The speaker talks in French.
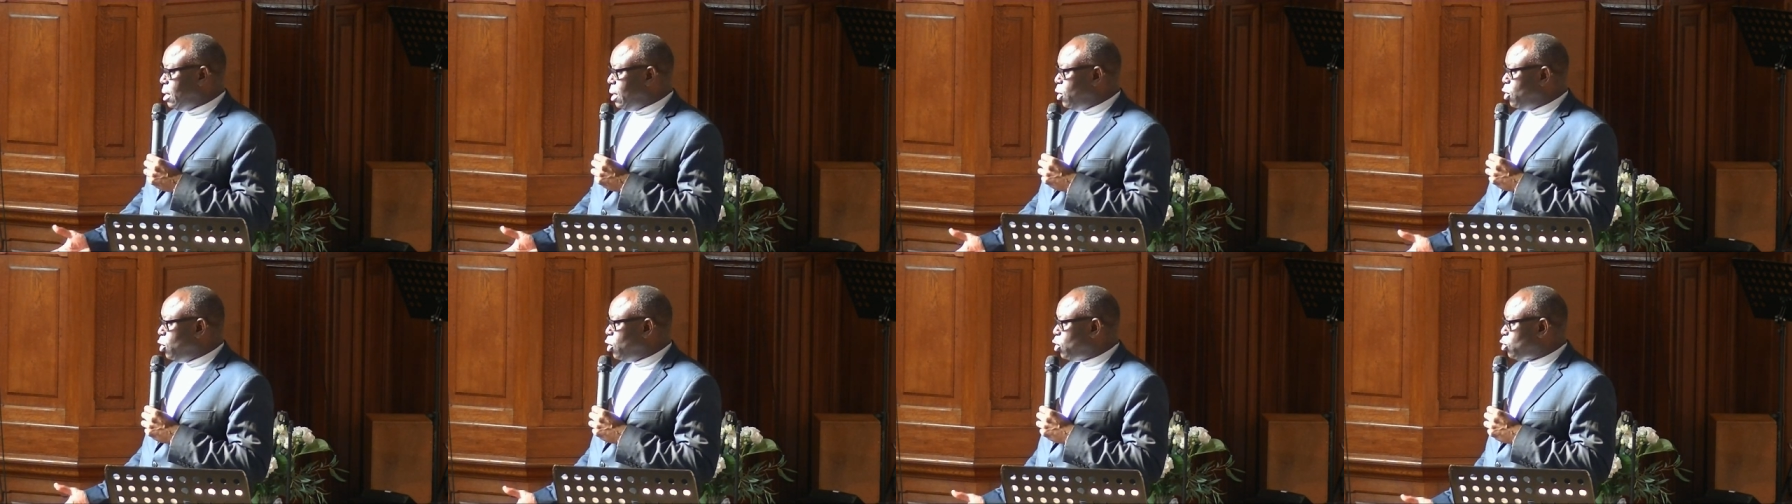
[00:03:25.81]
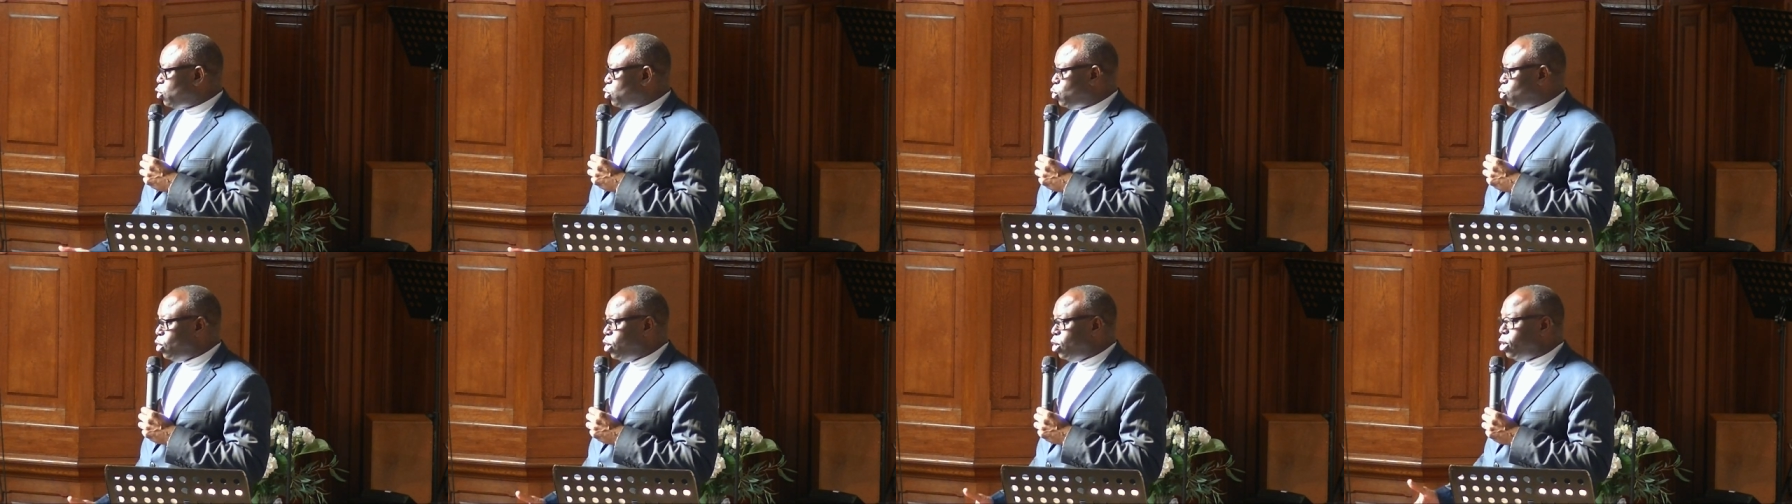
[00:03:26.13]
leur
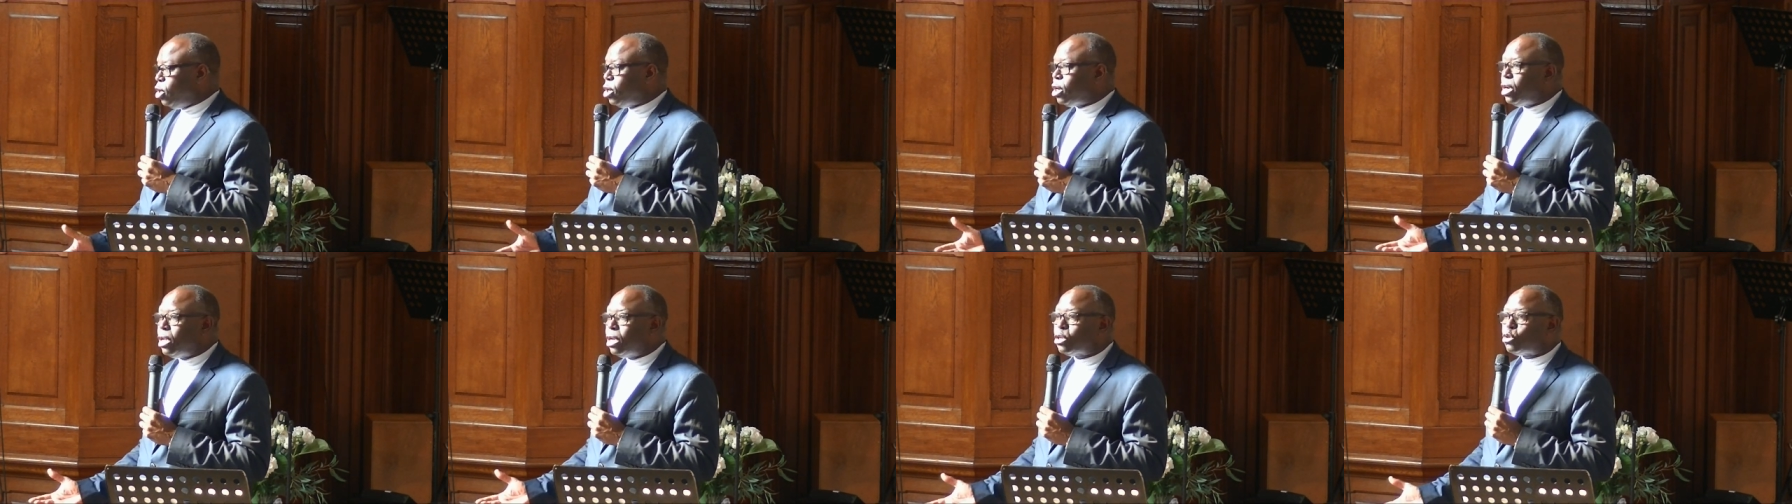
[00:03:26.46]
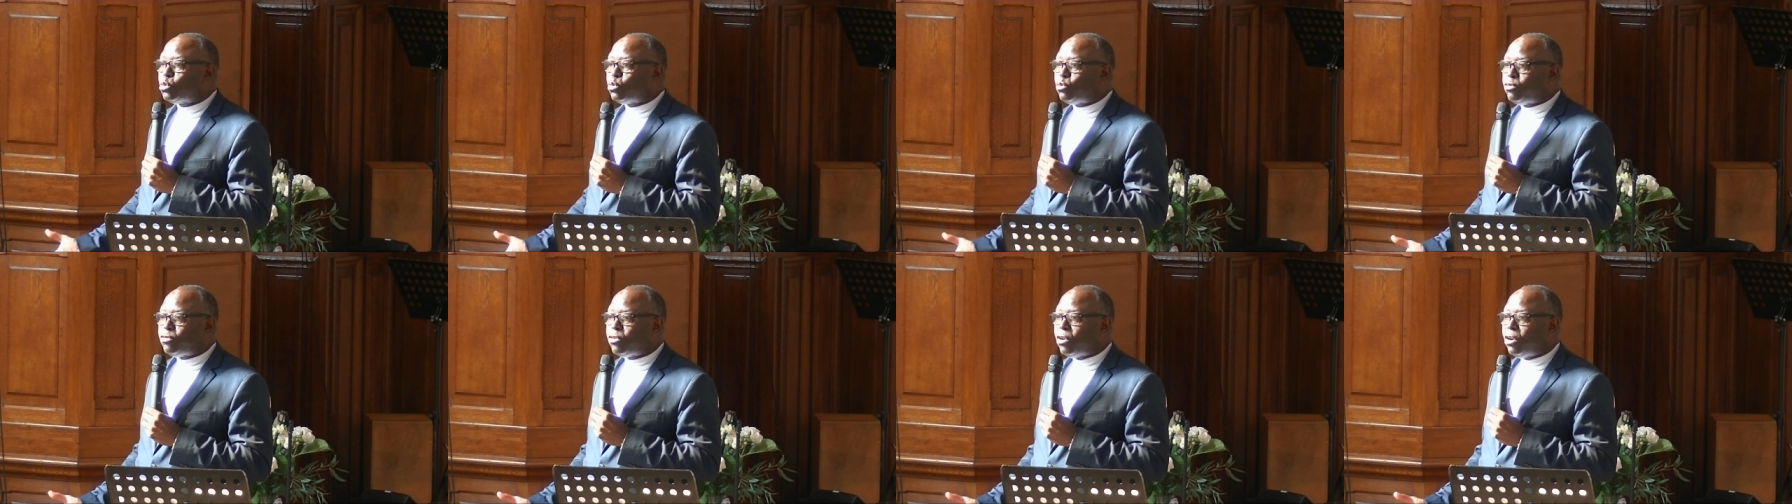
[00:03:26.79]
douleur, leur
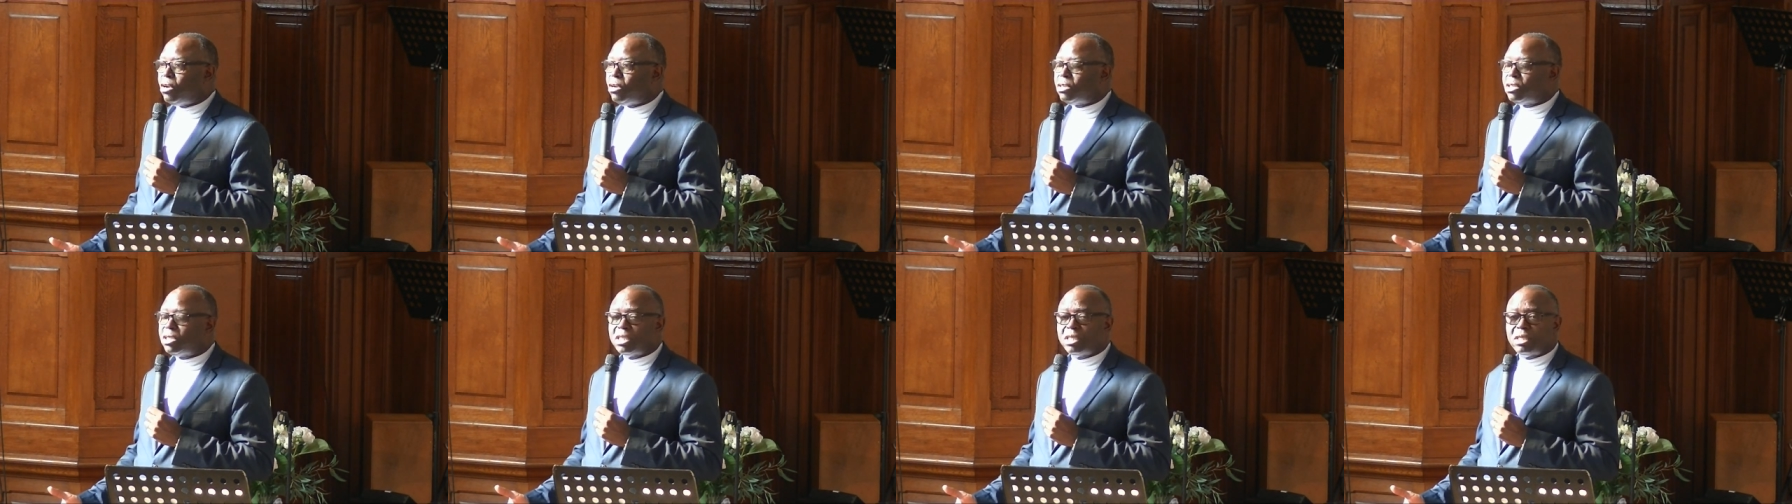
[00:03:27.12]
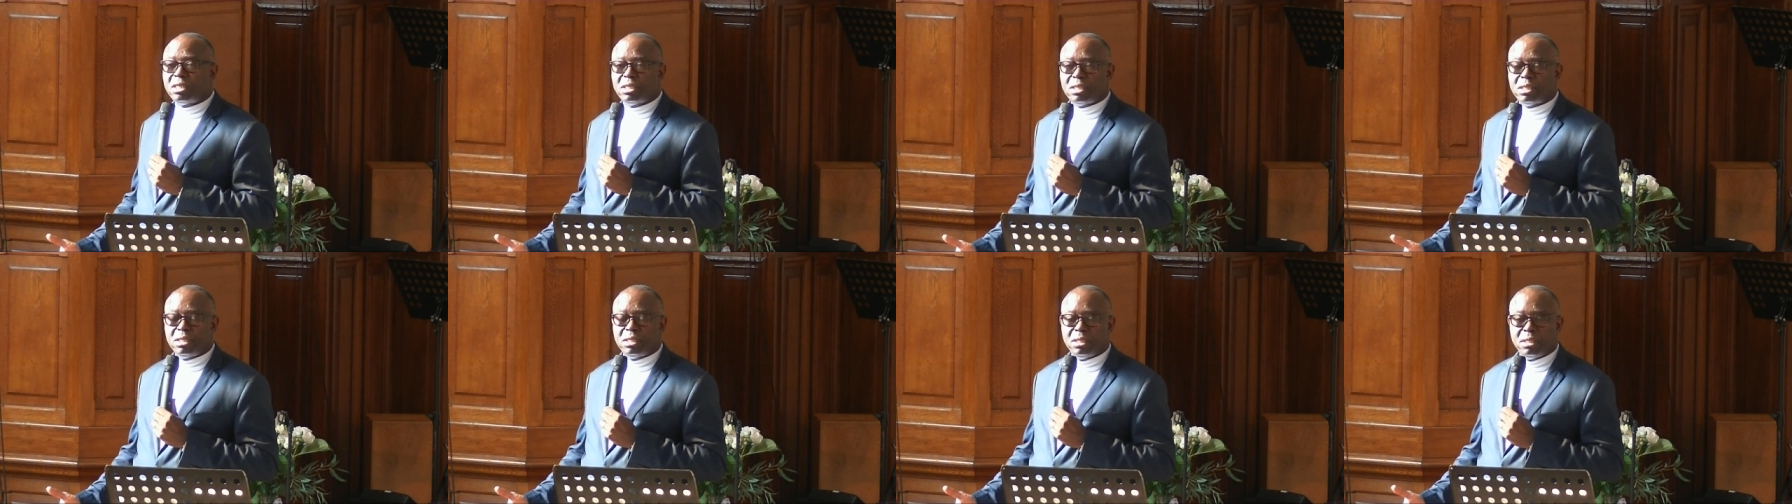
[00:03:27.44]

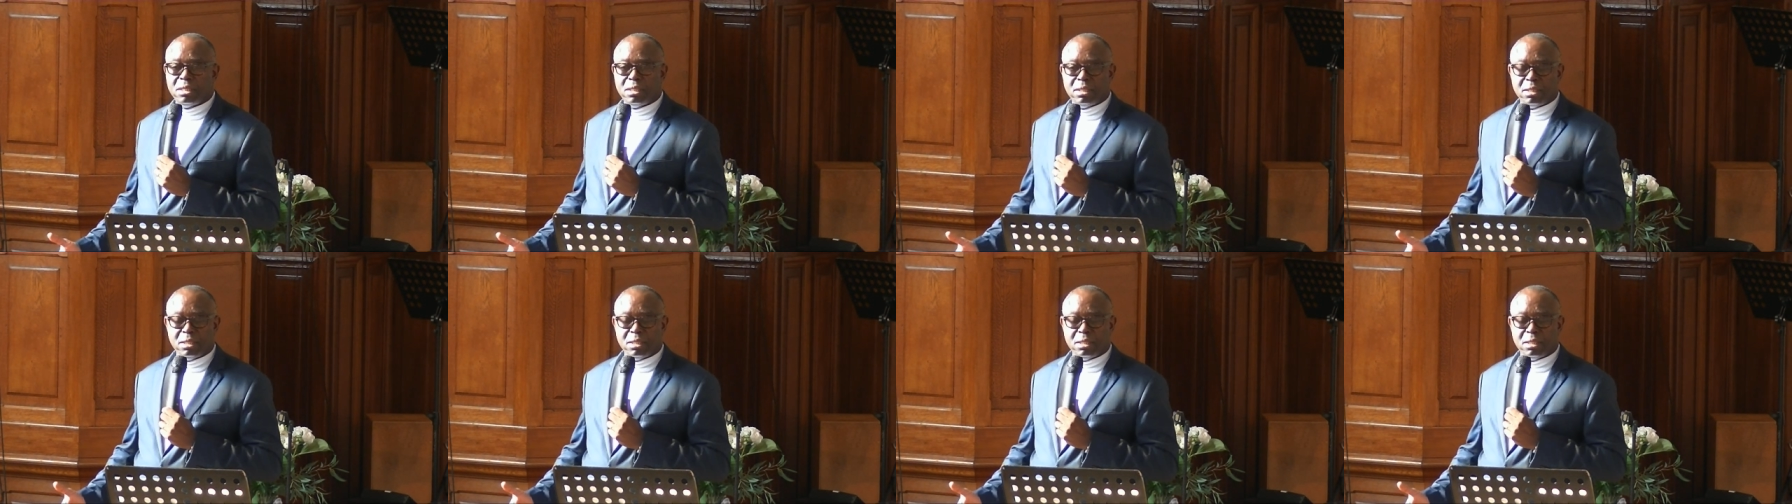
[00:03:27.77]
souffrance.